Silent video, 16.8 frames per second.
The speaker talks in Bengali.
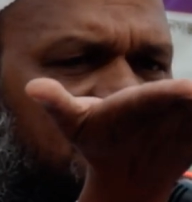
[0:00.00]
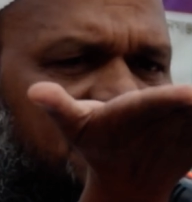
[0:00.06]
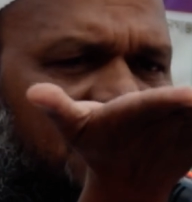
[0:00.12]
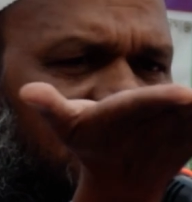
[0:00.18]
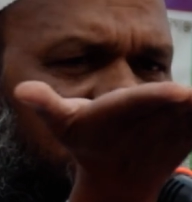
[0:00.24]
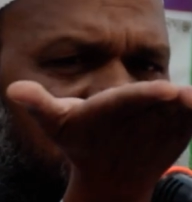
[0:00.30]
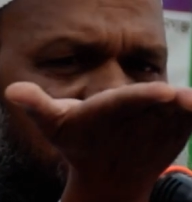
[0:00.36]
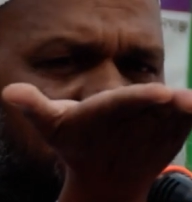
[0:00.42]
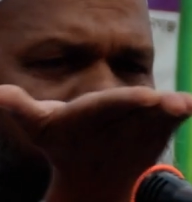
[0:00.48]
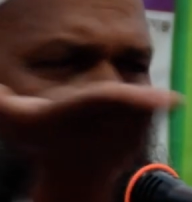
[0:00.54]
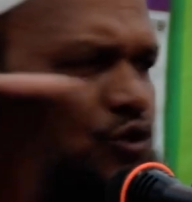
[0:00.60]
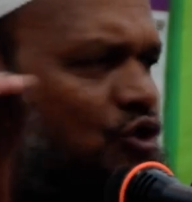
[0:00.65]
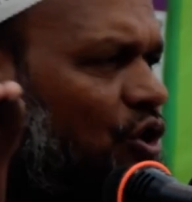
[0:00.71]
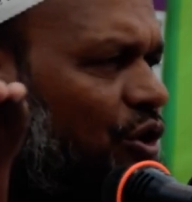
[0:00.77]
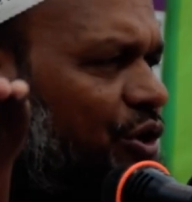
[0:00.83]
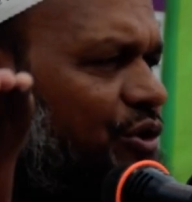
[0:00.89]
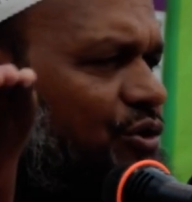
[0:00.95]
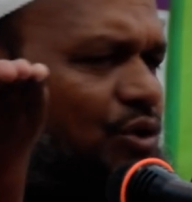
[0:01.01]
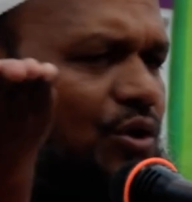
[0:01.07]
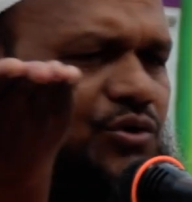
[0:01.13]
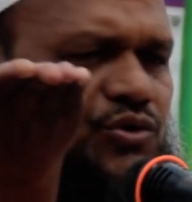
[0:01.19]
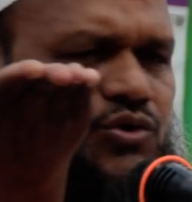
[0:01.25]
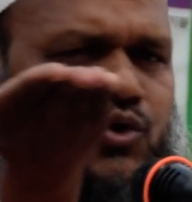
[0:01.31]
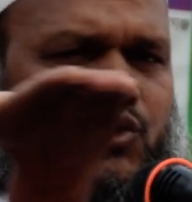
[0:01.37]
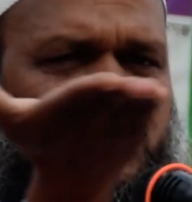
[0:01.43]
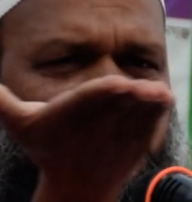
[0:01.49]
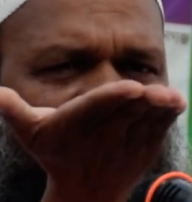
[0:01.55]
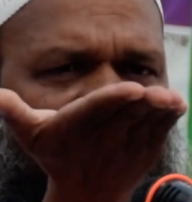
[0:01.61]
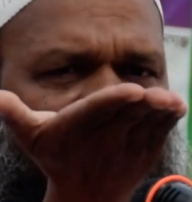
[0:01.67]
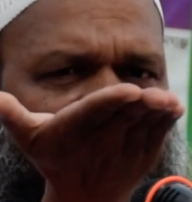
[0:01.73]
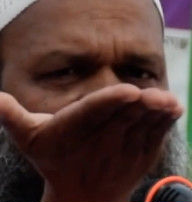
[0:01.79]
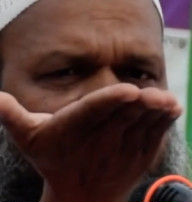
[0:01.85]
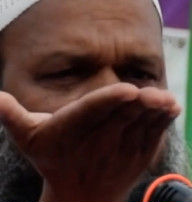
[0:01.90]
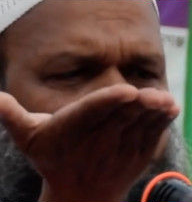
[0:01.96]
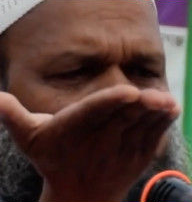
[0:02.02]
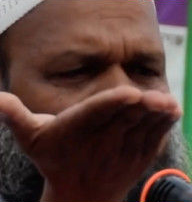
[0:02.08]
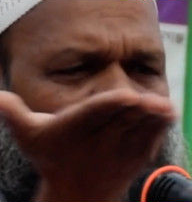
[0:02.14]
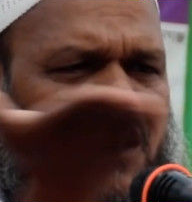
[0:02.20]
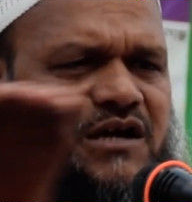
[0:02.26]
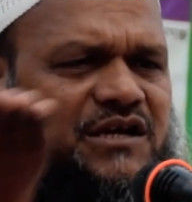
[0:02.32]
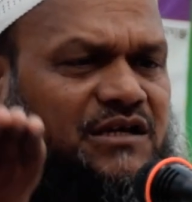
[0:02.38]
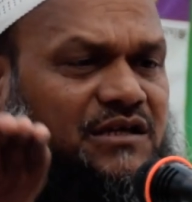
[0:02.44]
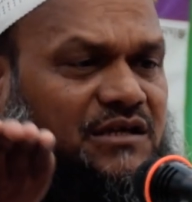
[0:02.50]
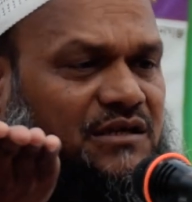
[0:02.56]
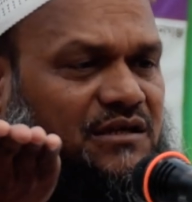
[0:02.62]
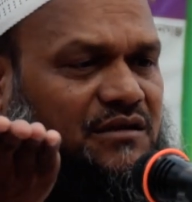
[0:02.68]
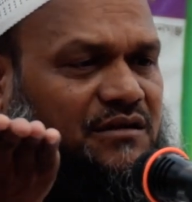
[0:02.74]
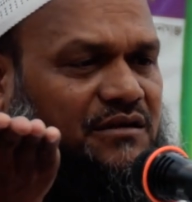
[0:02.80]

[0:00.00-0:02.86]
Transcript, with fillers: ডানা প্রসারিত দুই ঝাঁক পাখি